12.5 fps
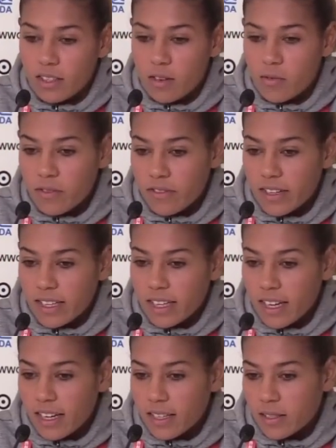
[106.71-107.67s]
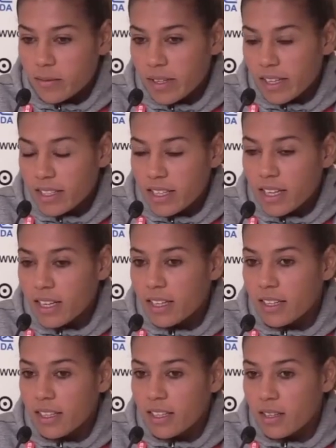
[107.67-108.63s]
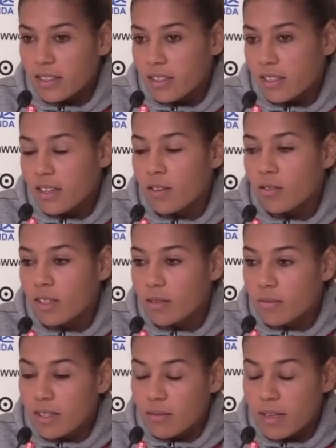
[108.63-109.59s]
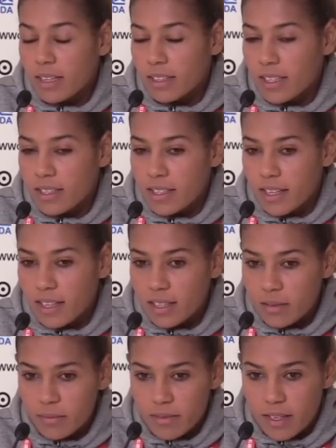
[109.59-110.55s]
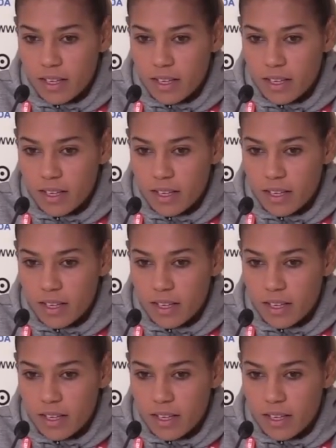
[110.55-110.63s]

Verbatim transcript: اول فريق عربي غيتاهل لتظاهره كبيره بحال كاس العالم